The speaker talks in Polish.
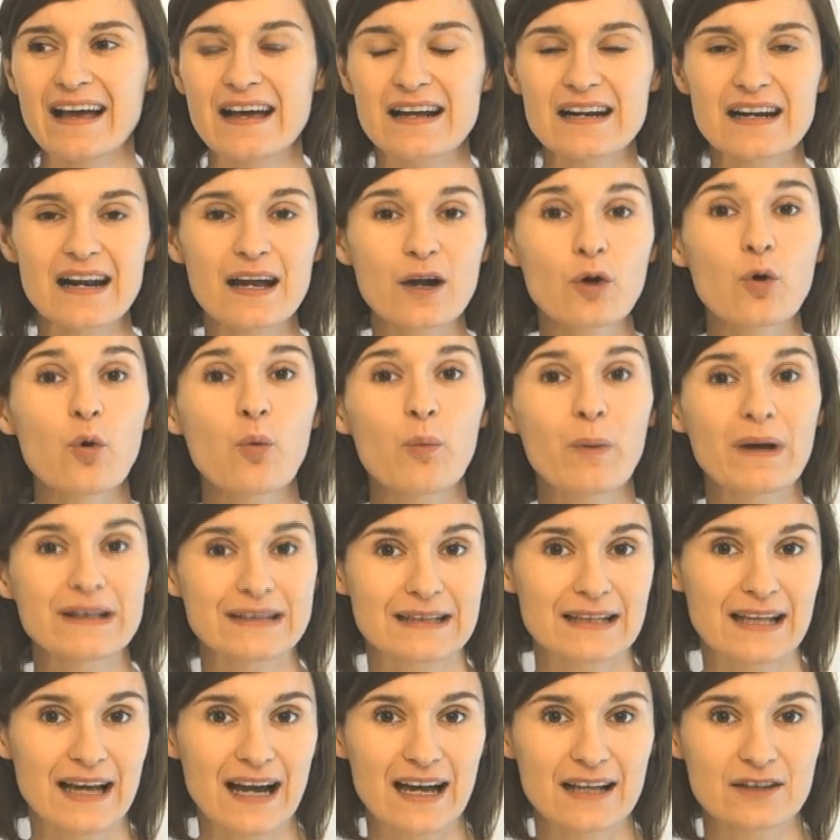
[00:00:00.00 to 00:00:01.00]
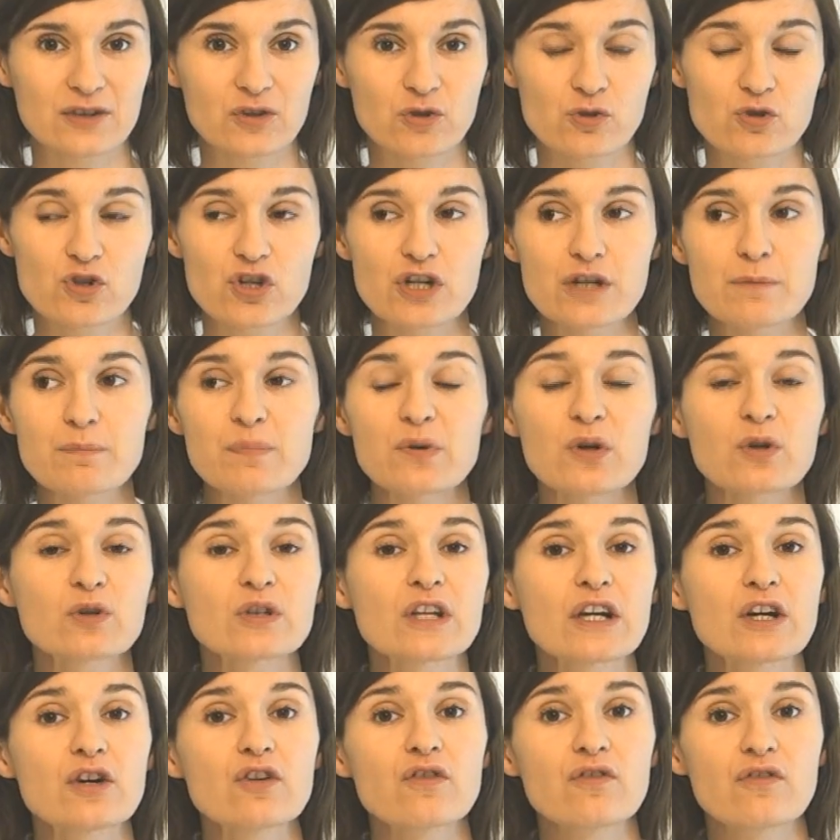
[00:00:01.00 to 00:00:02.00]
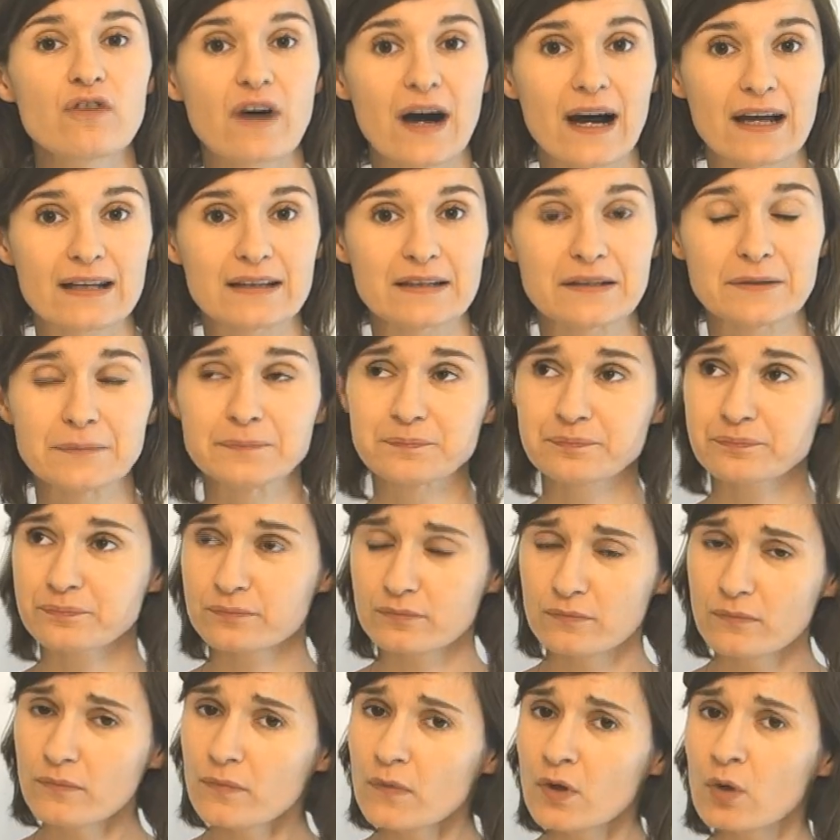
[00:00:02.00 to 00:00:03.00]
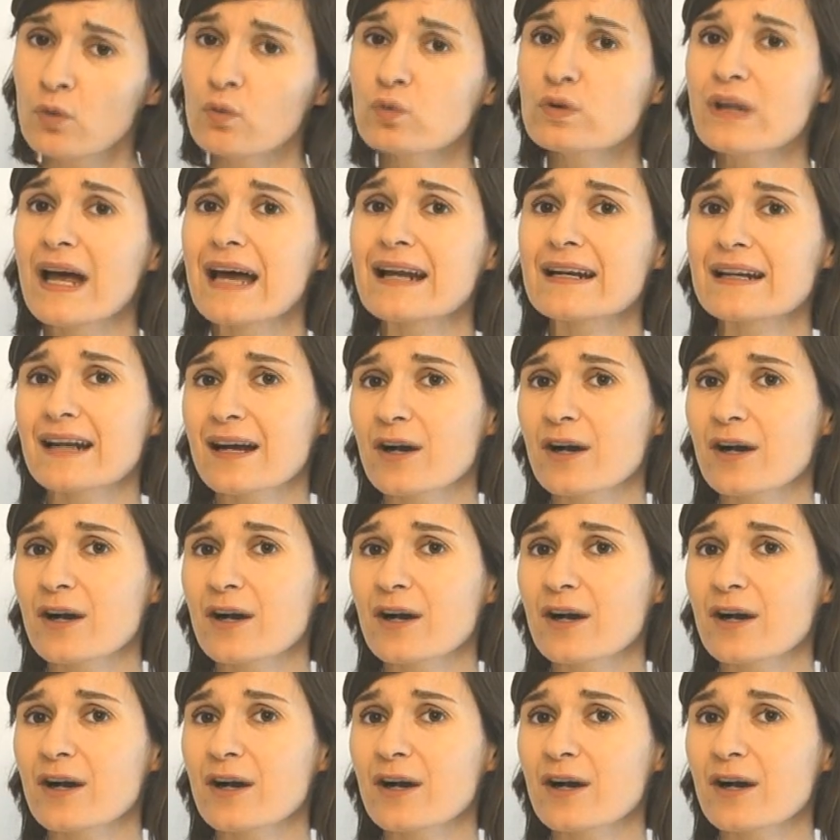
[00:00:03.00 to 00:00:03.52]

Rakomandato, czyli protegowany una